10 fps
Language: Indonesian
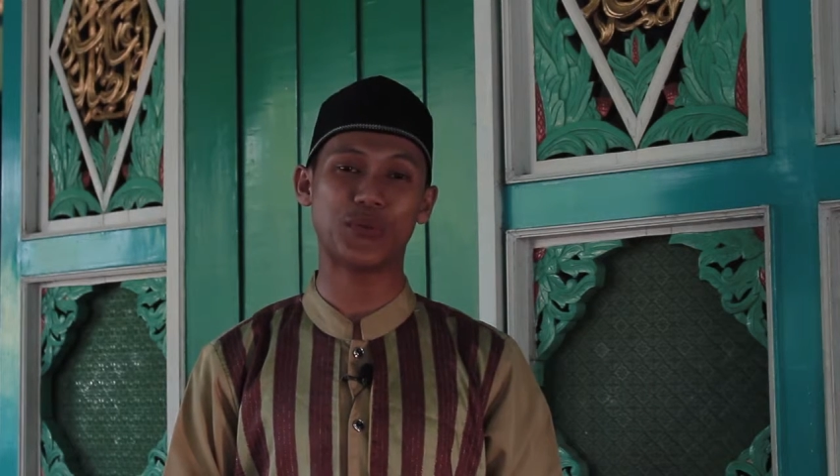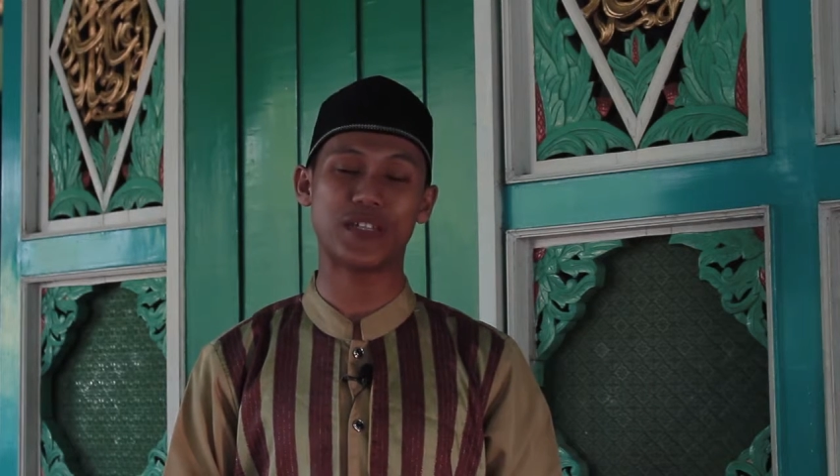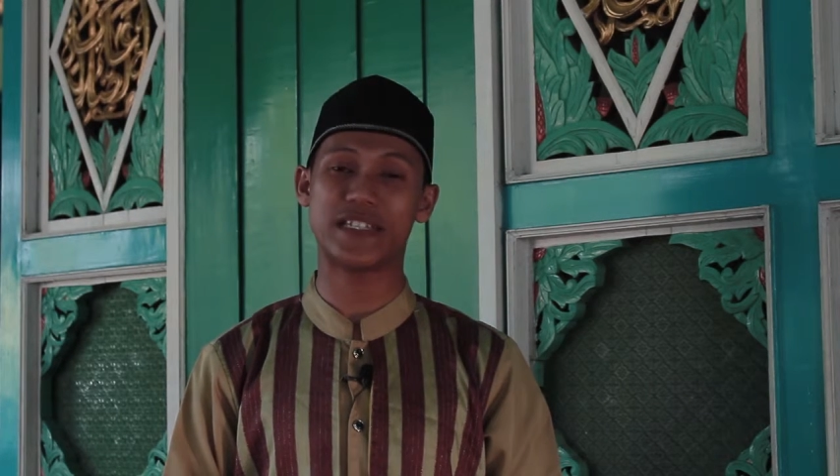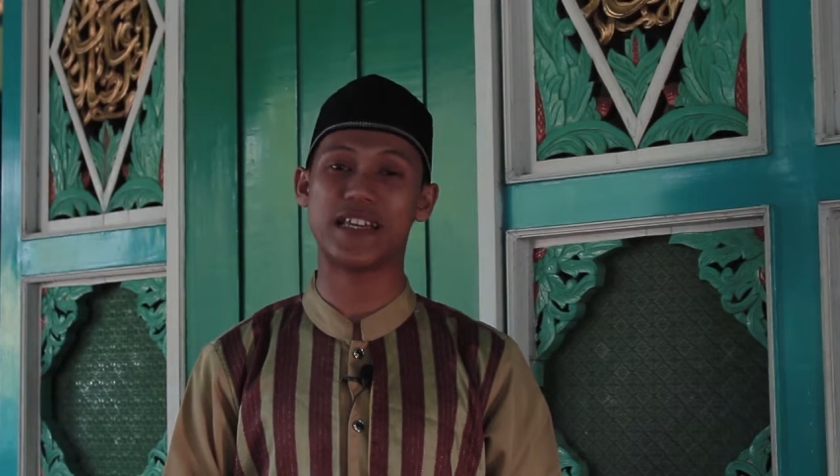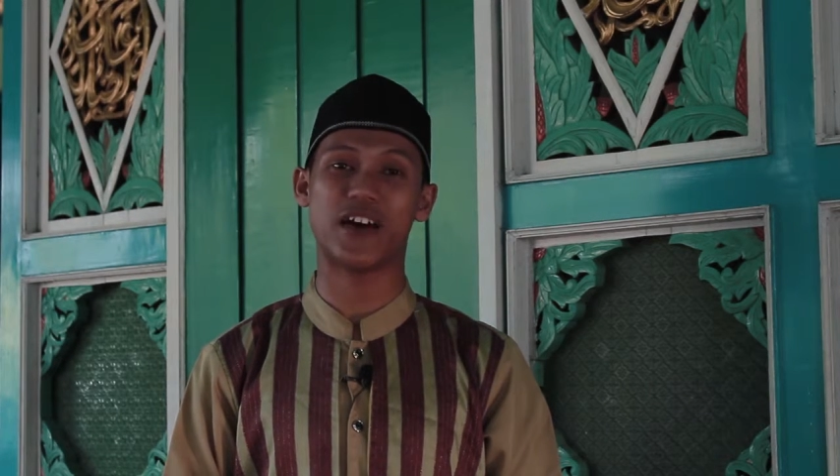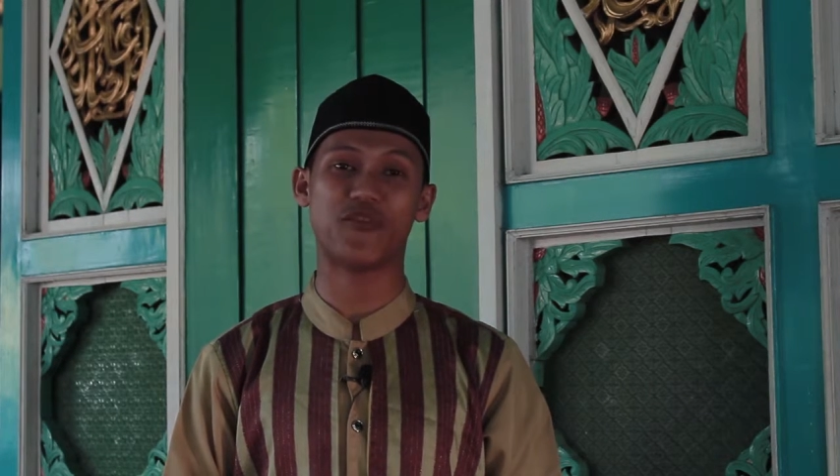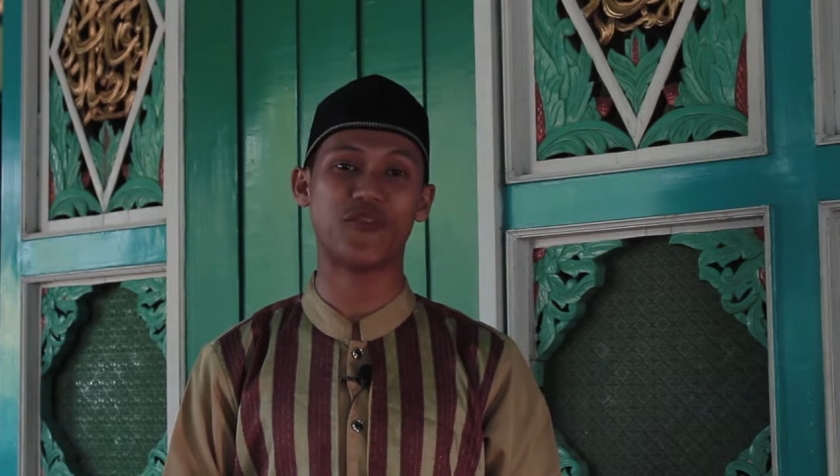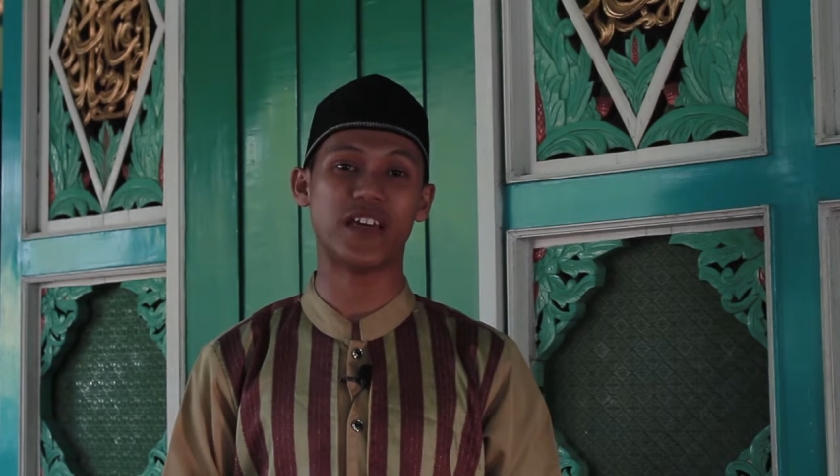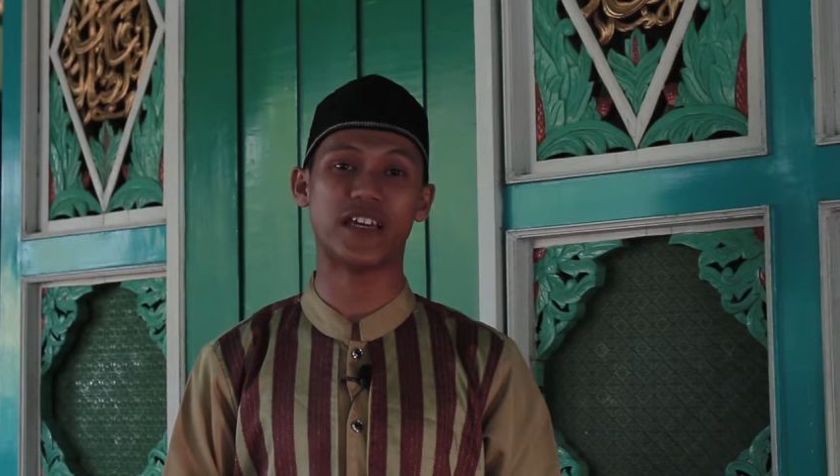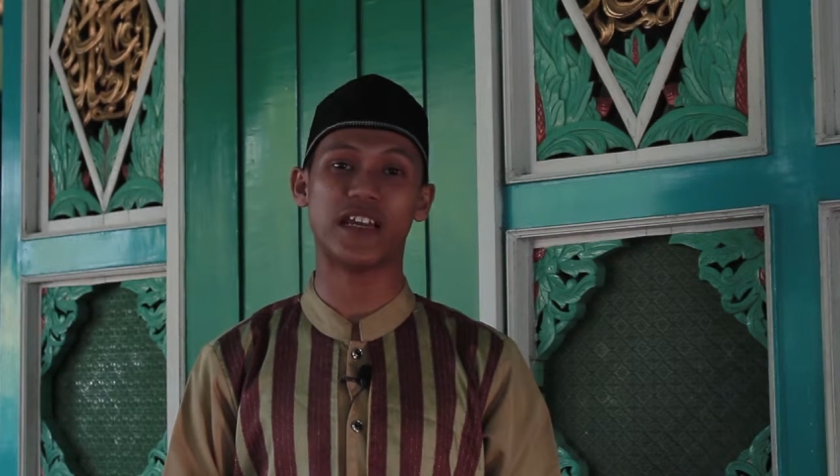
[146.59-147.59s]

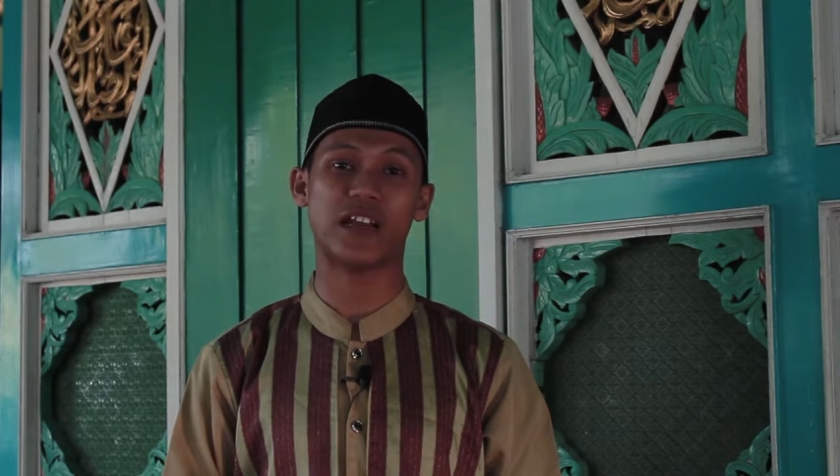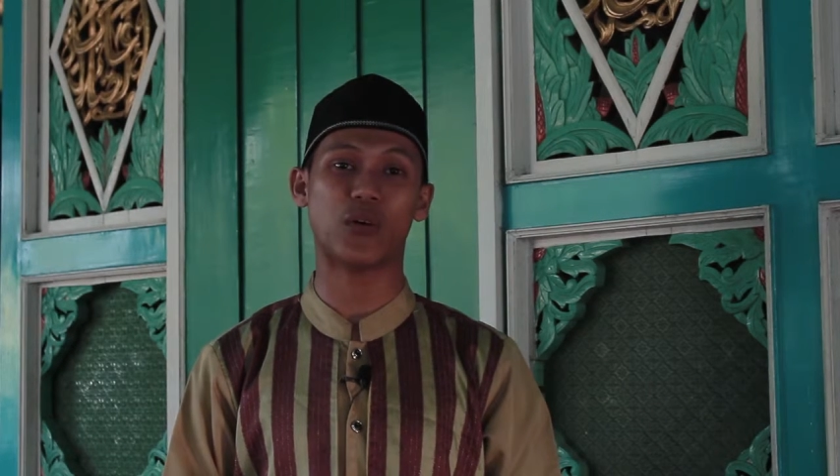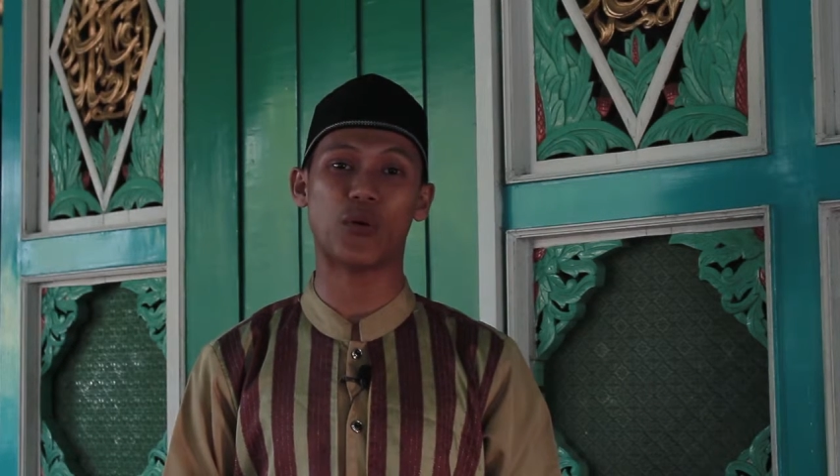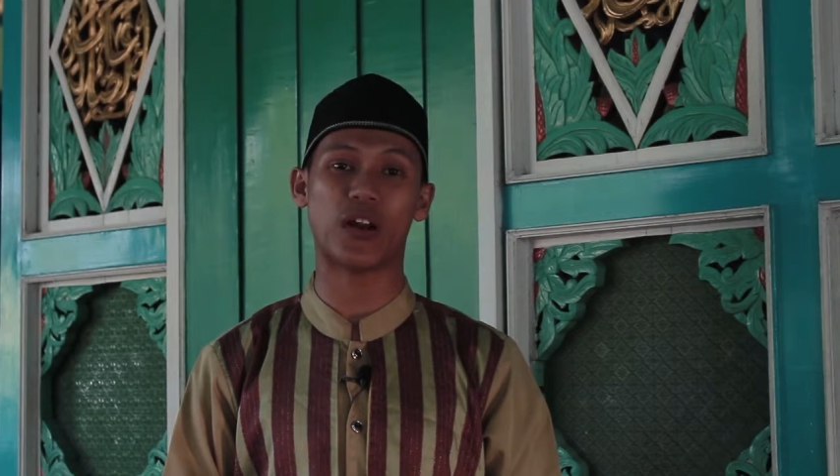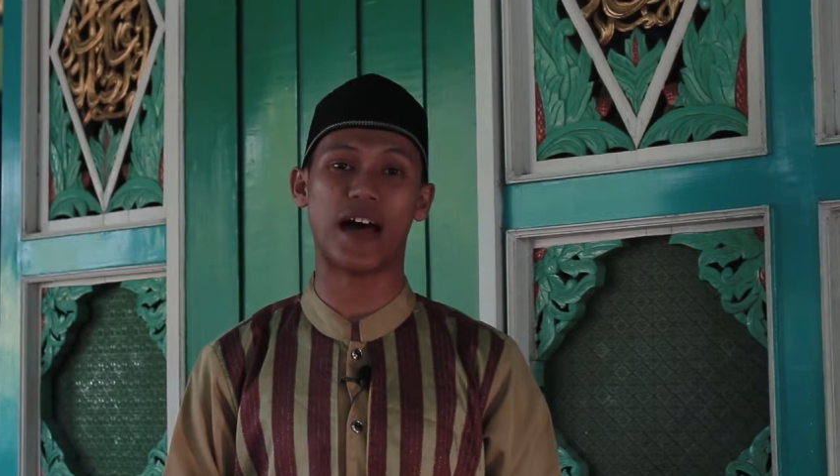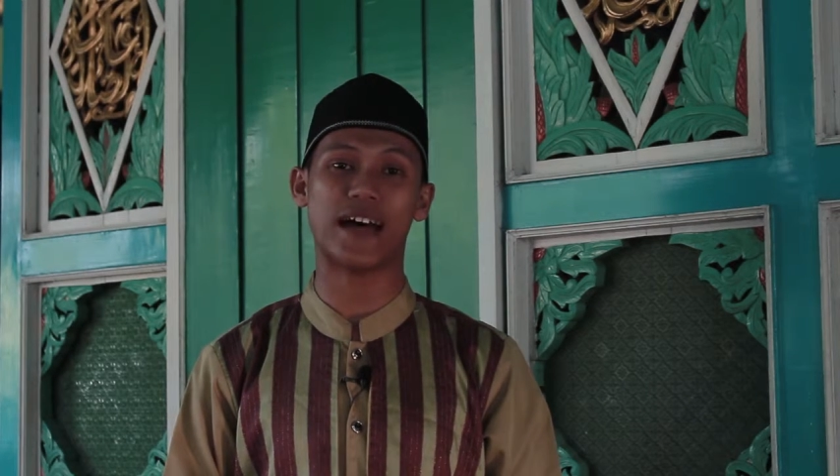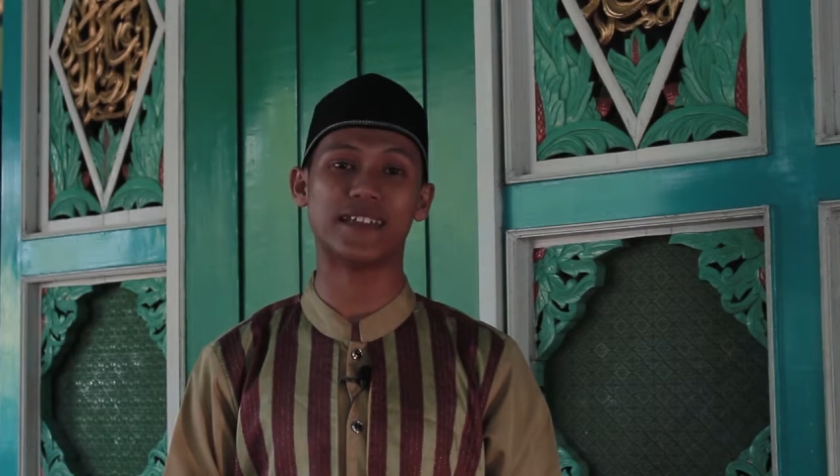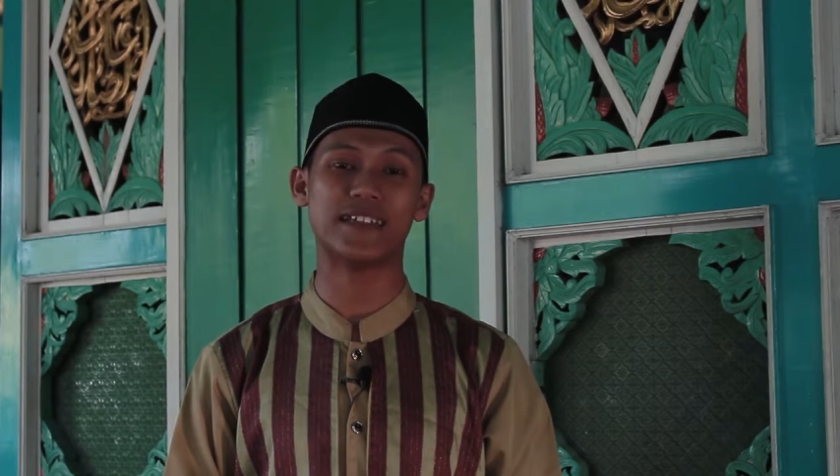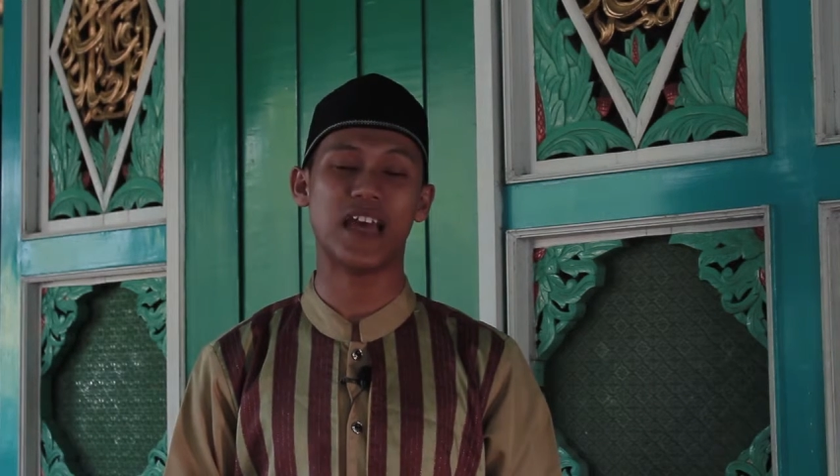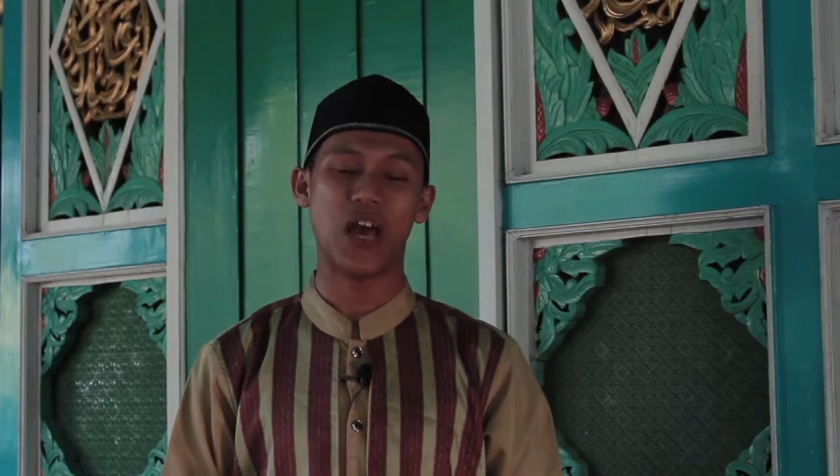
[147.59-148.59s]
unzila fihi
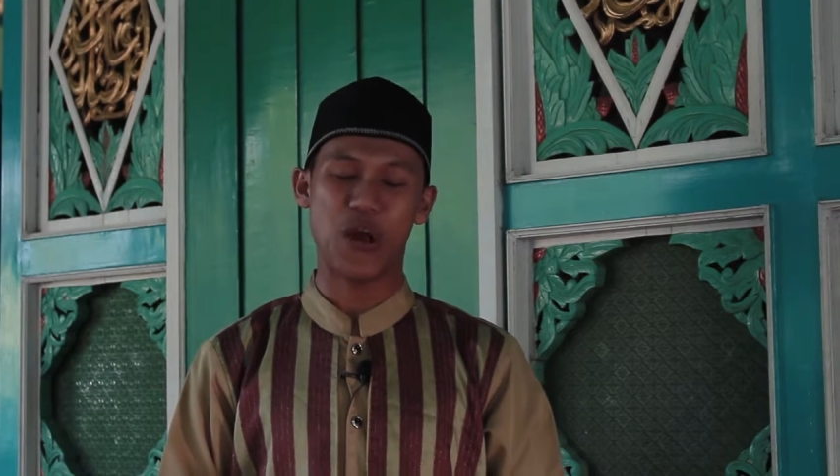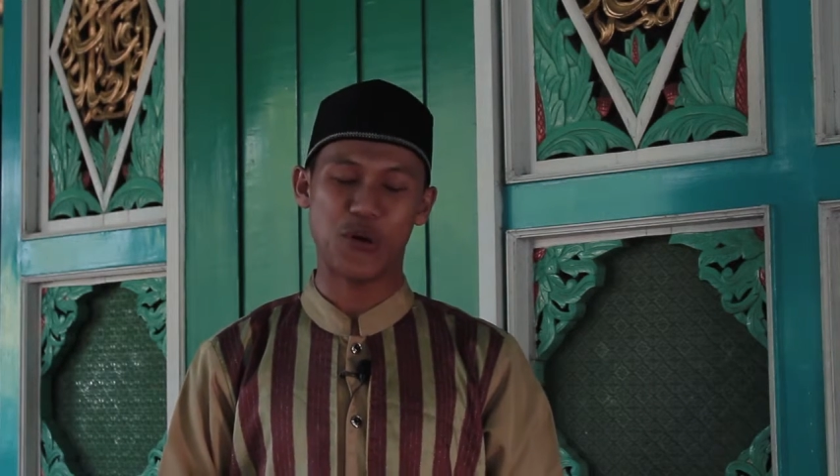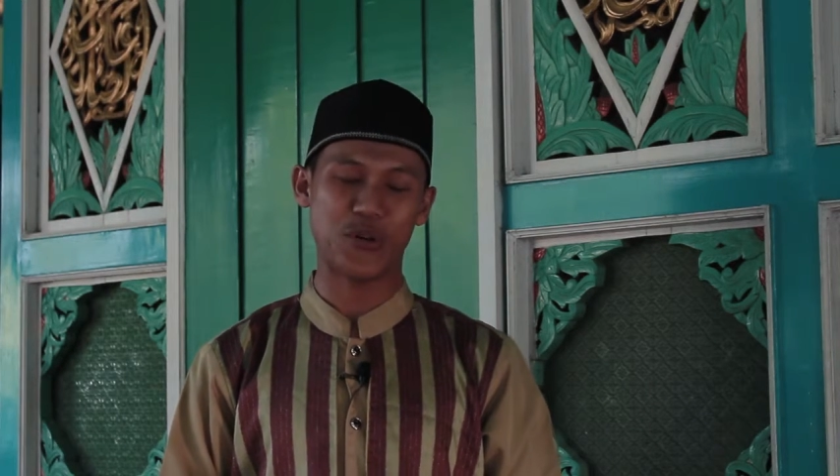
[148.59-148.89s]
al-Qur'an